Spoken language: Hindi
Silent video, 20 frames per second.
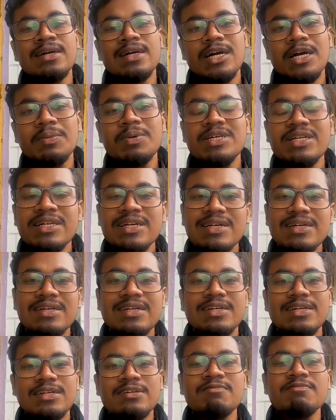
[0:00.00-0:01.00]
अभी निकल
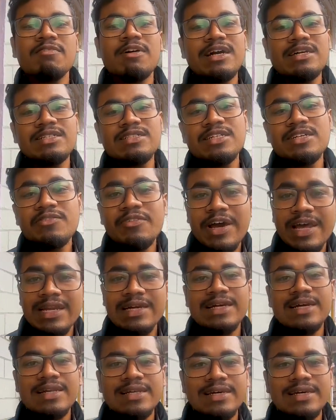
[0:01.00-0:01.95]
रहे हम वाइचिंग वैली के